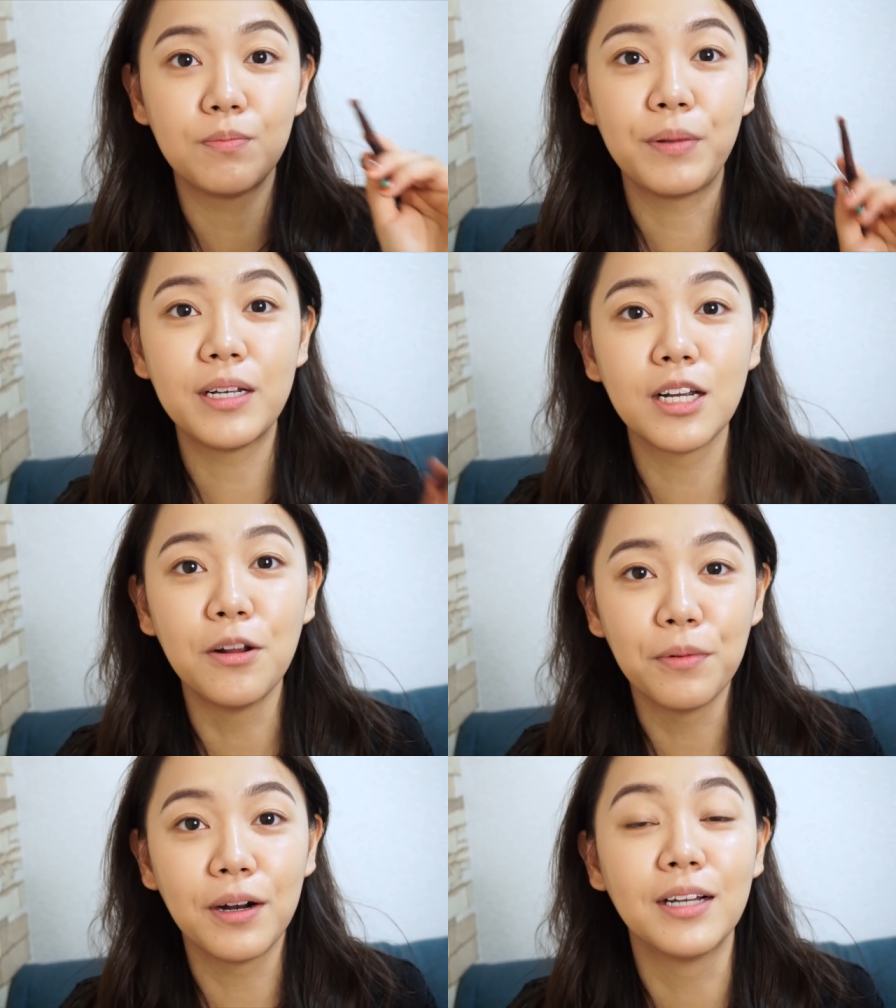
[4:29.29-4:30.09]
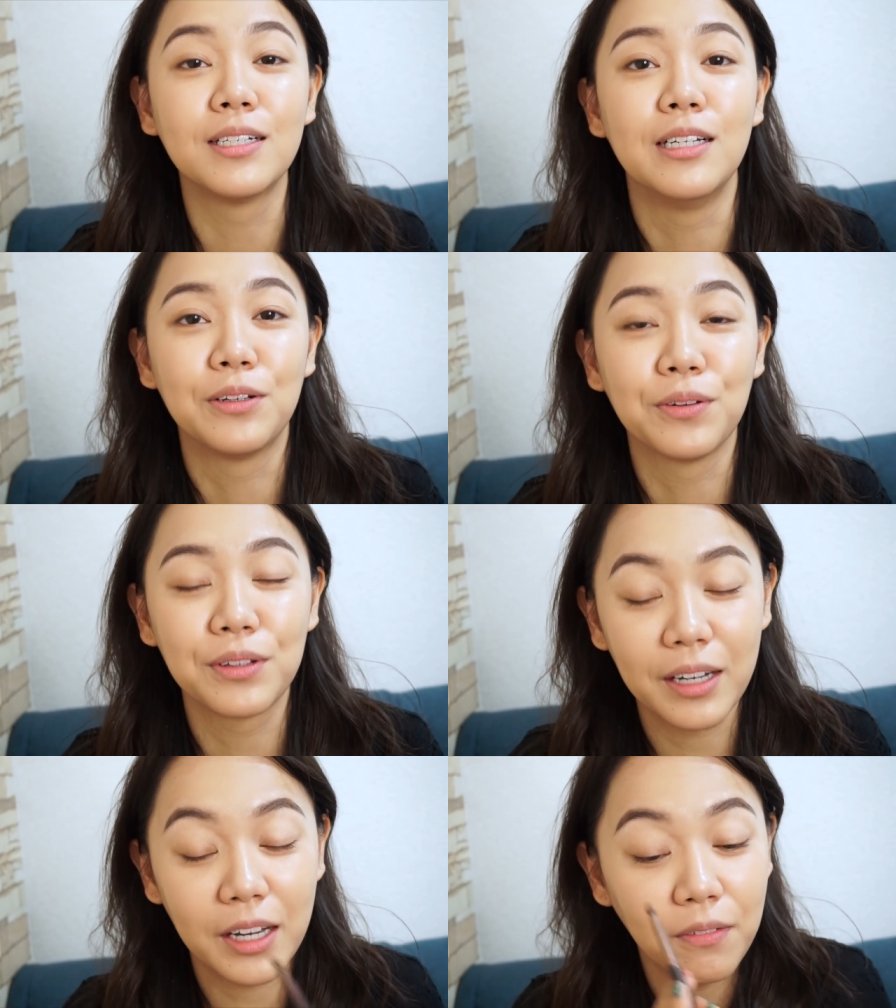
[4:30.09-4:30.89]
ペンシルブラシに取っ
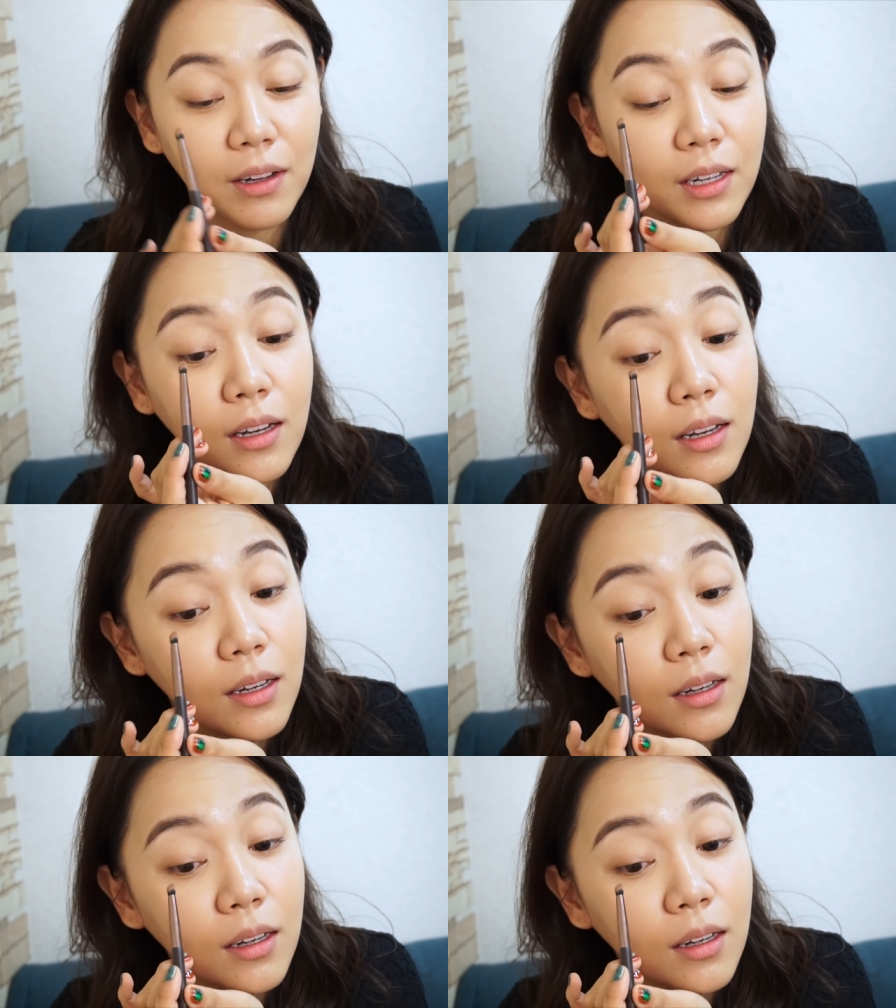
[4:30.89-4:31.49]
て際に